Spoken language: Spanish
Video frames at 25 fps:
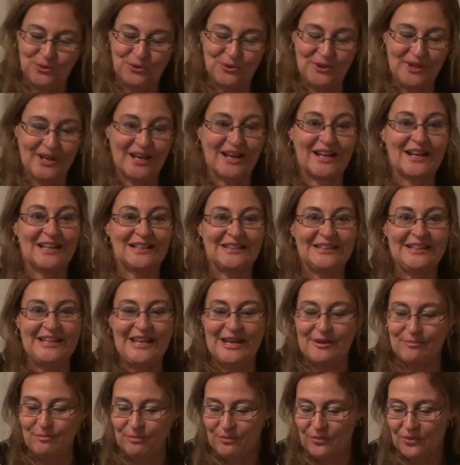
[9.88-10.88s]
pudo llegar a
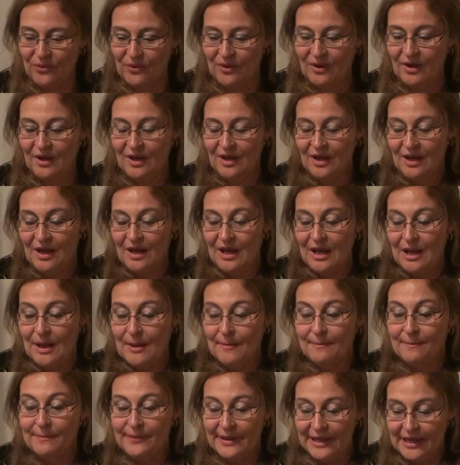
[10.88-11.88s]
tiempo,
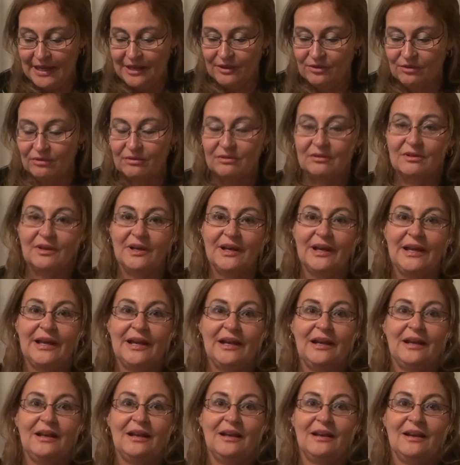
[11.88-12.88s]
pero
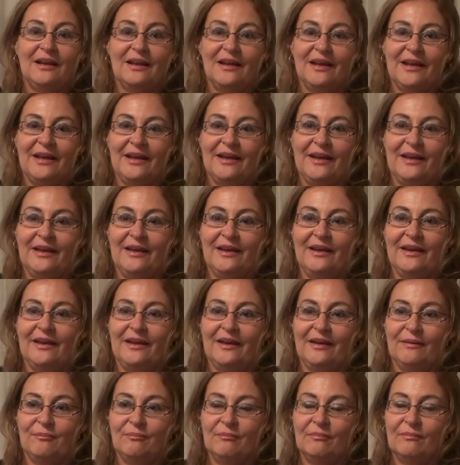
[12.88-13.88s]
él
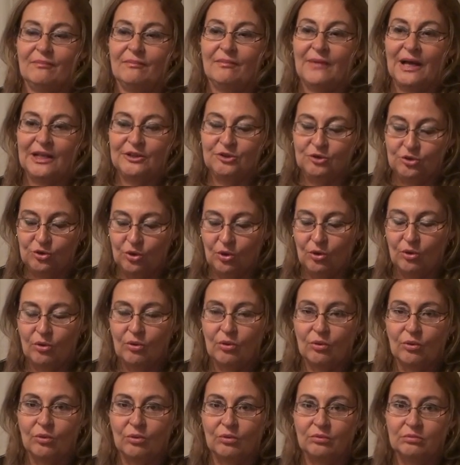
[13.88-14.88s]
eh, mandó
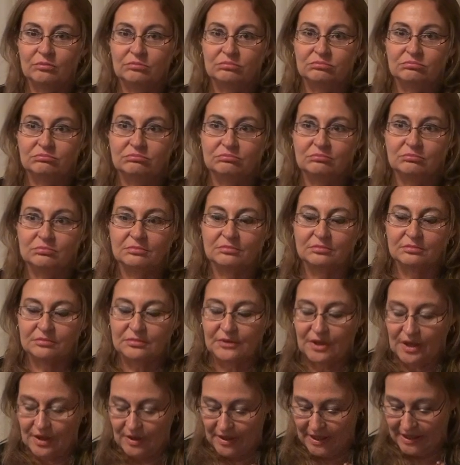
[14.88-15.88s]
un
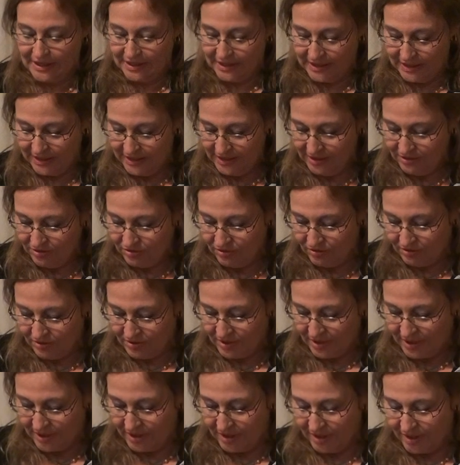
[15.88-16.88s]

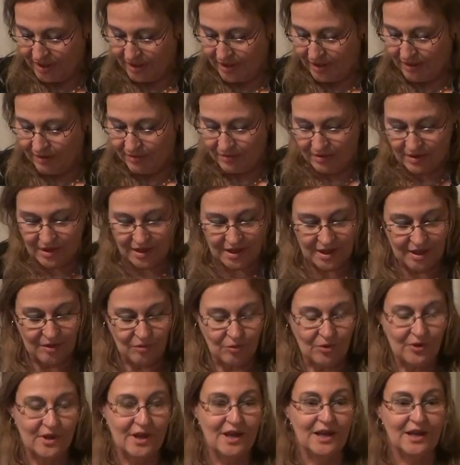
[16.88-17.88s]
escrito que,
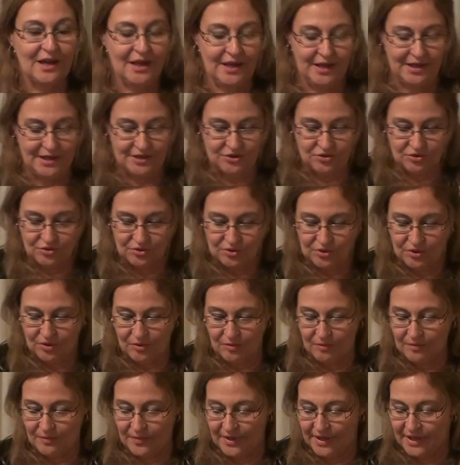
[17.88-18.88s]
voy a leer en su
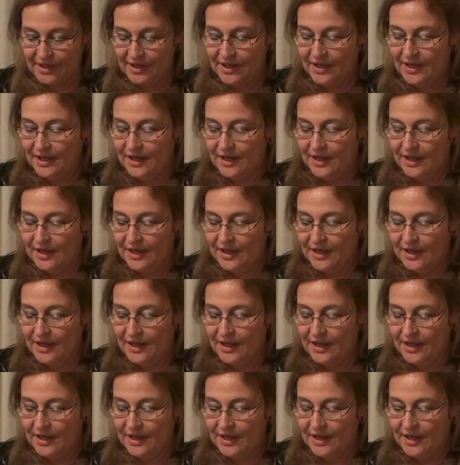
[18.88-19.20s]
nombre.